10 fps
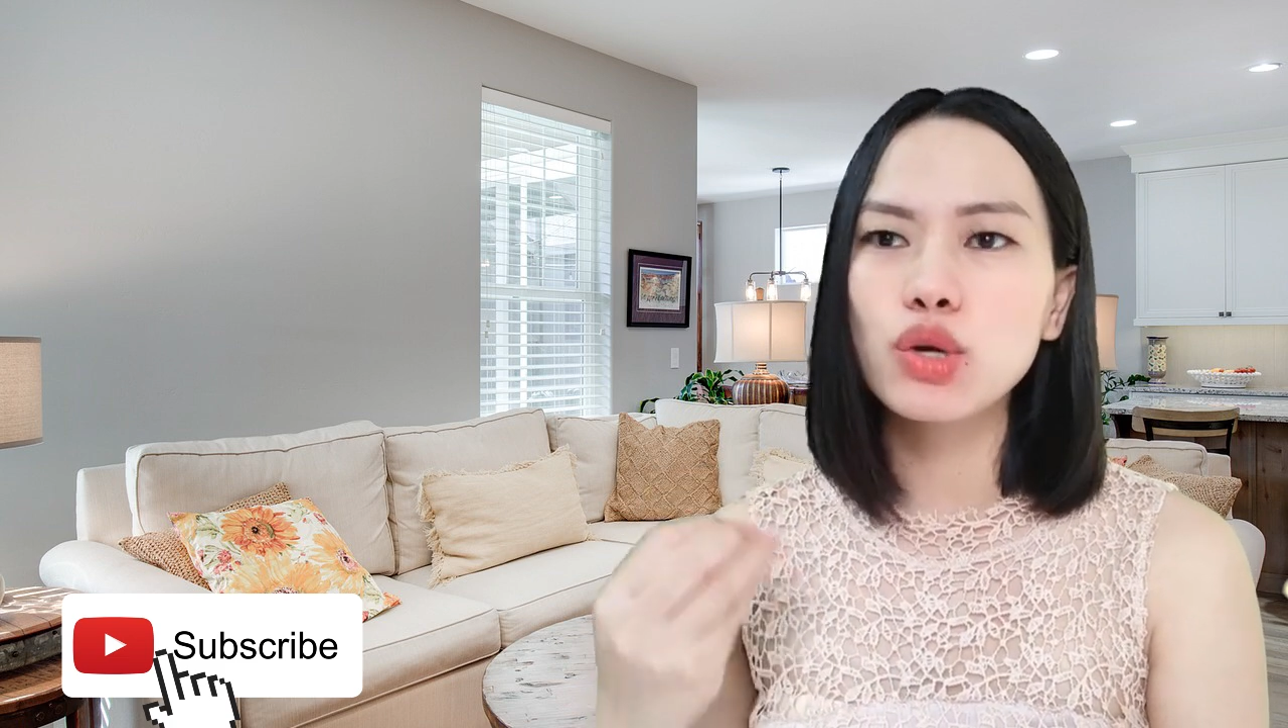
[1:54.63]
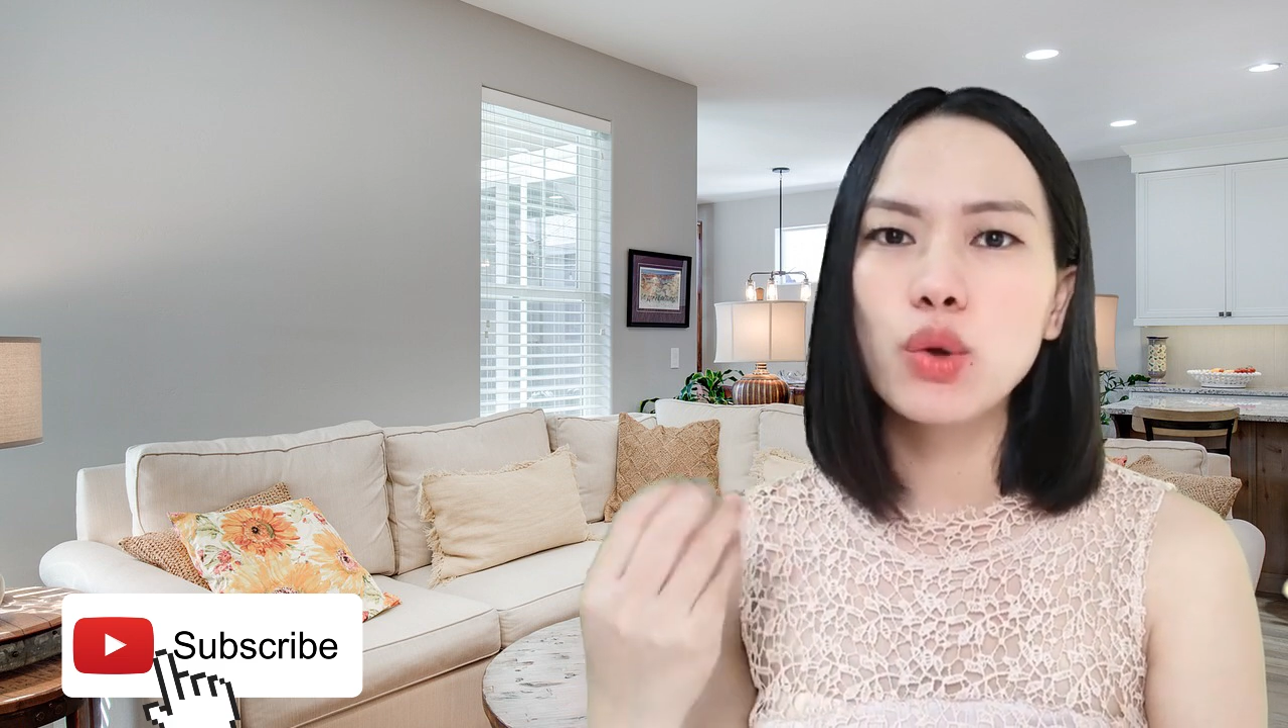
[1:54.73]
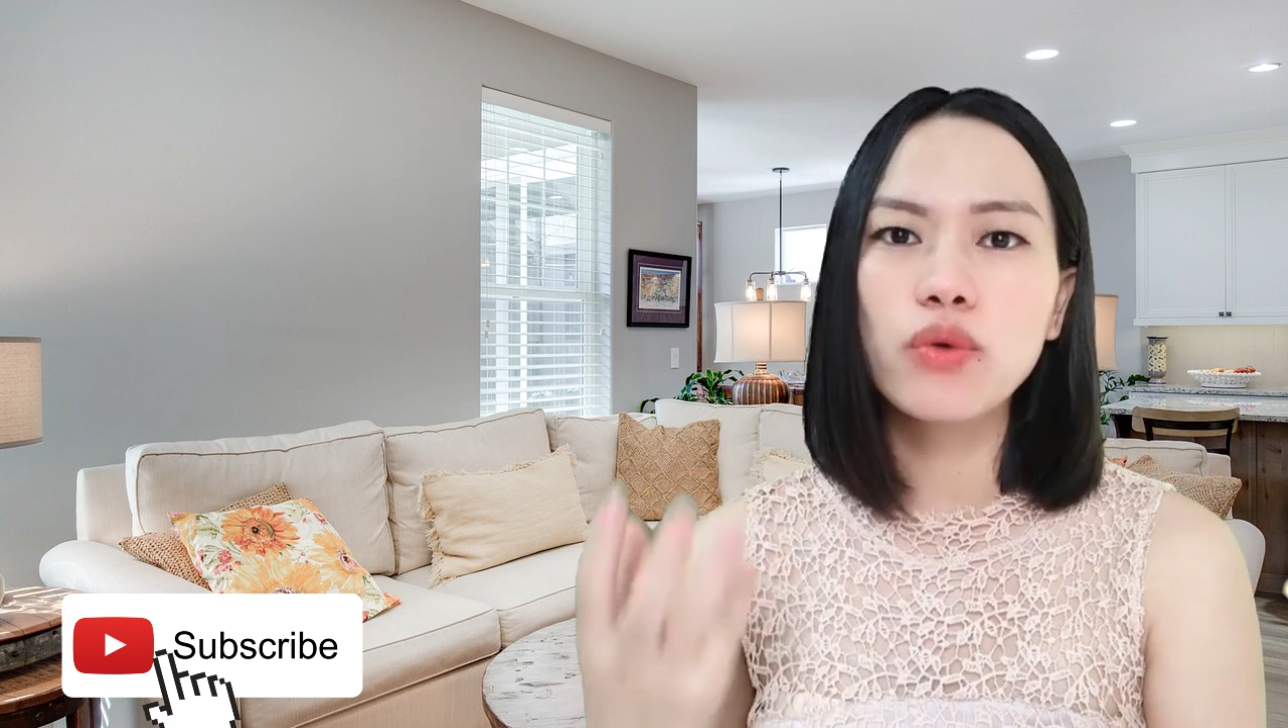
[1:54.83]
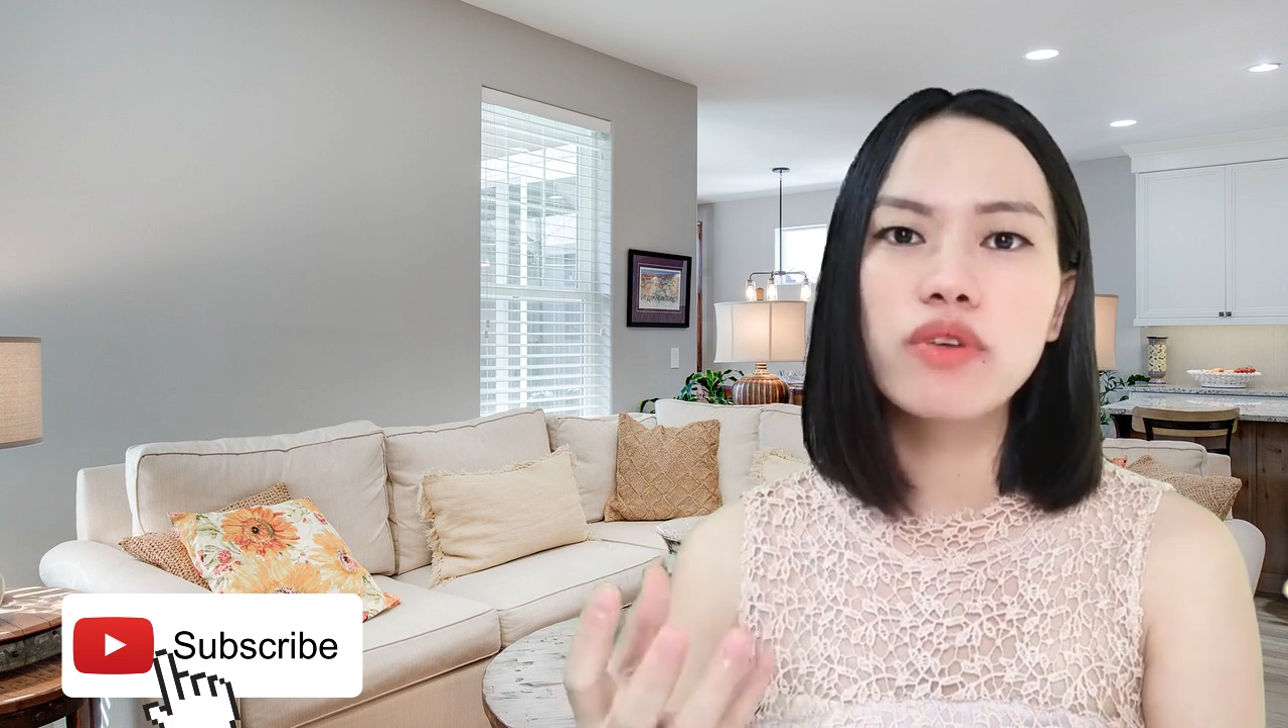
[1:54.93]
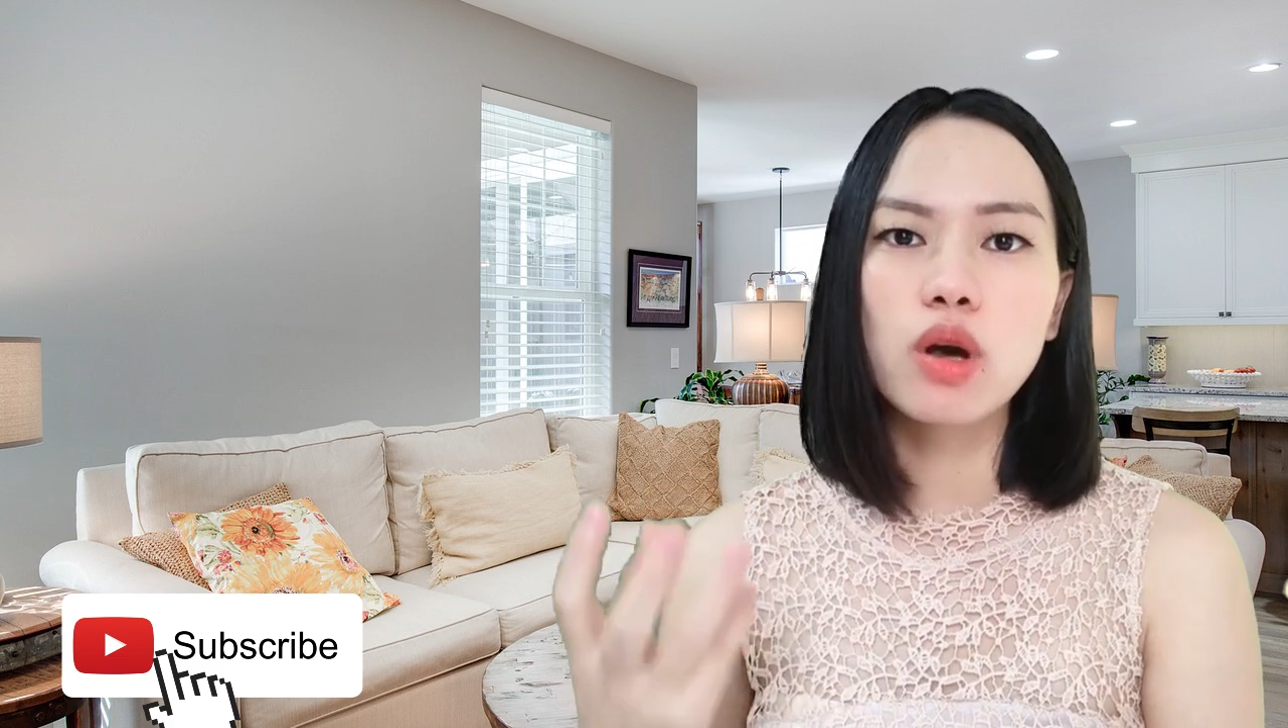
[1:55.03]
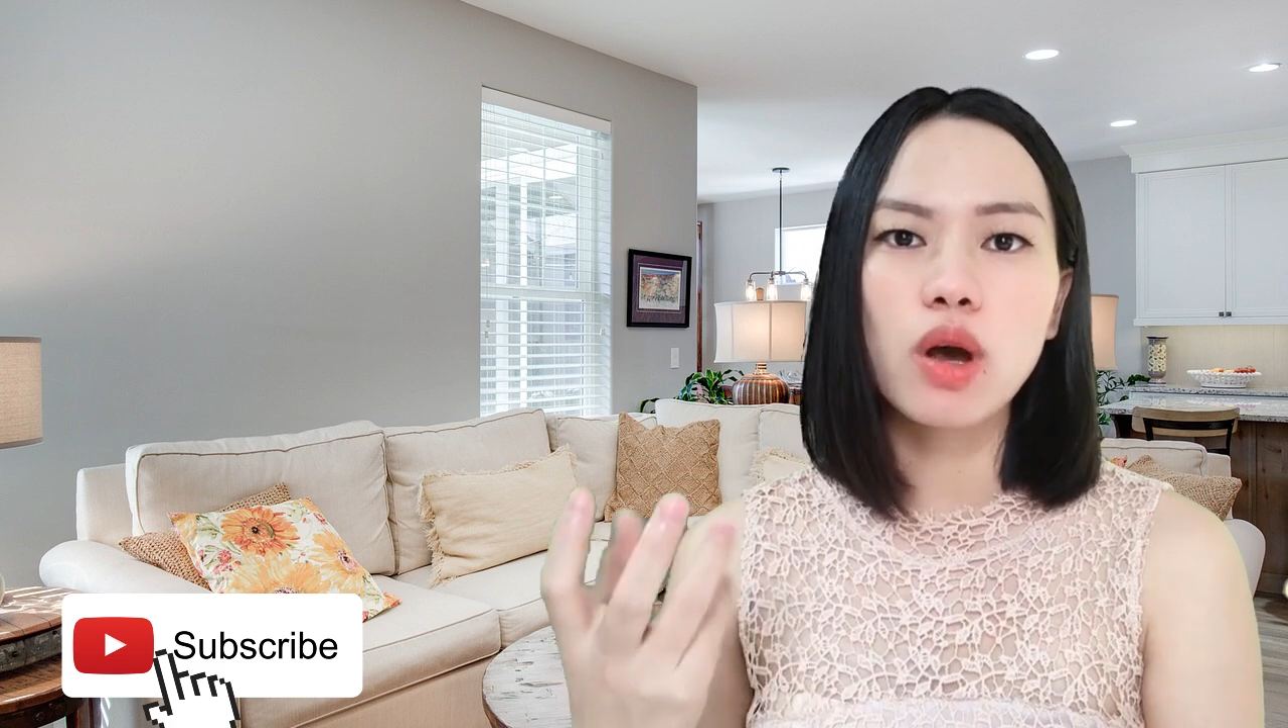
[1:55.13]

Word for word: đối phương có